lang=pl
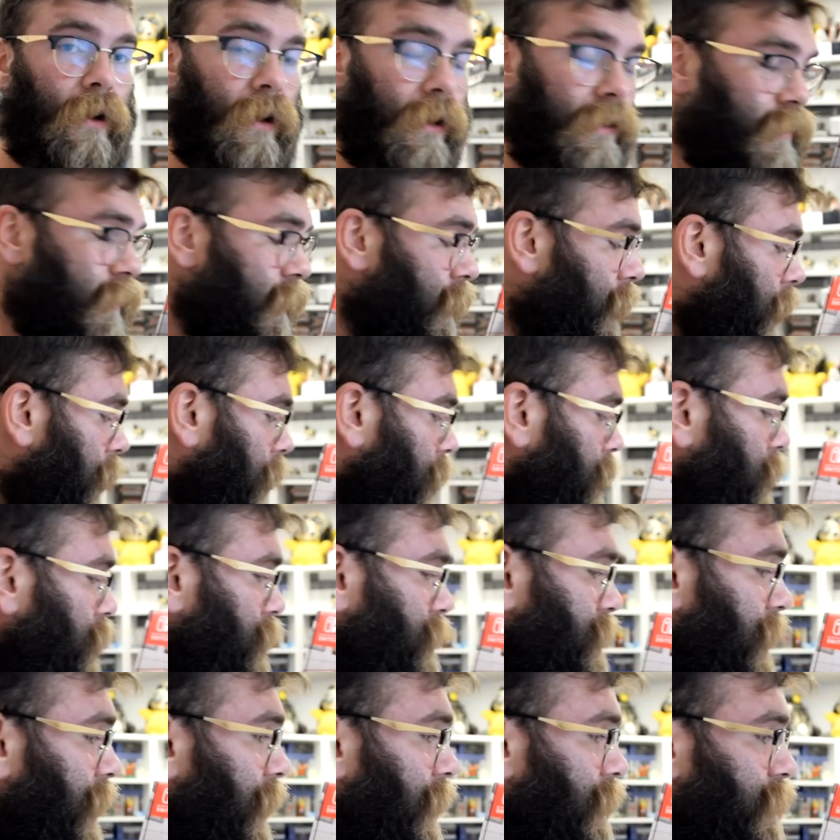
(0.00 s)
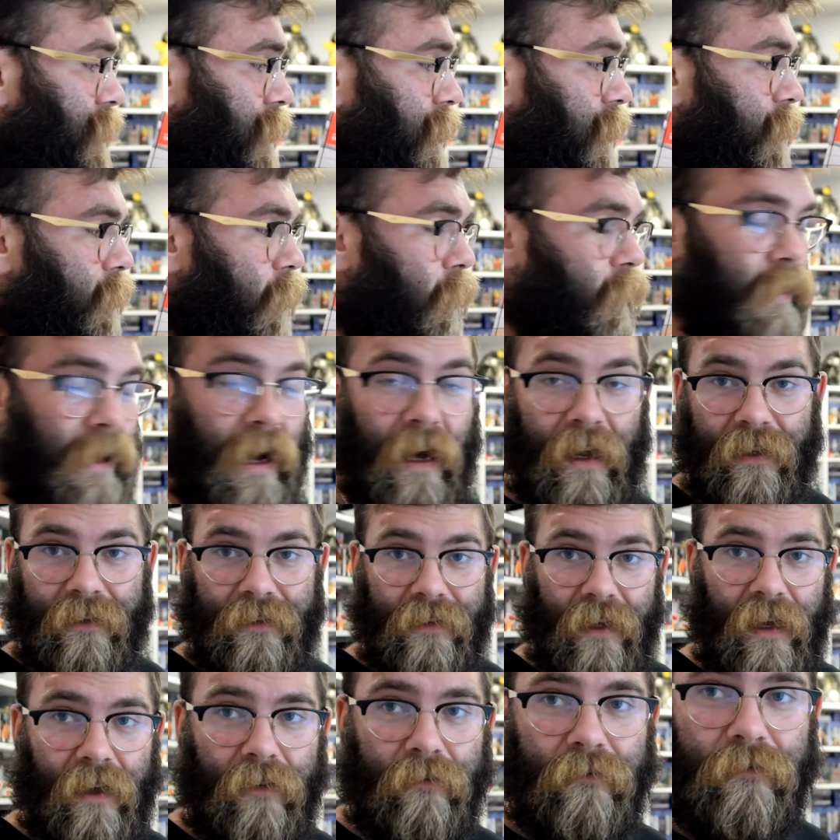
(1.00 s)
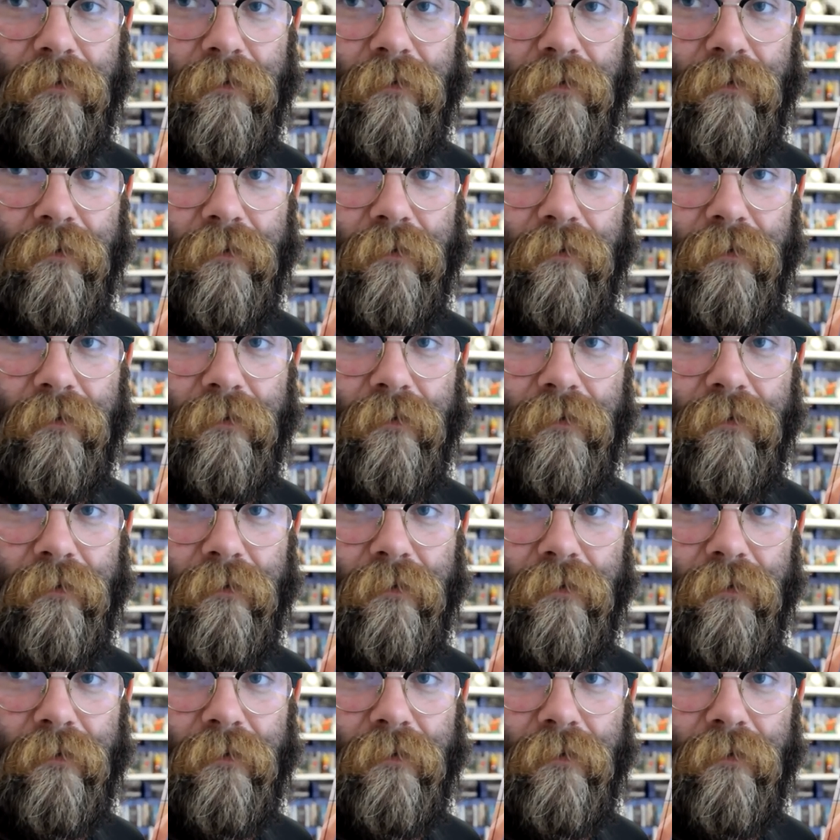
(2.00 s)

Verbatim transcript: chodzi. Dostajecie go-karta,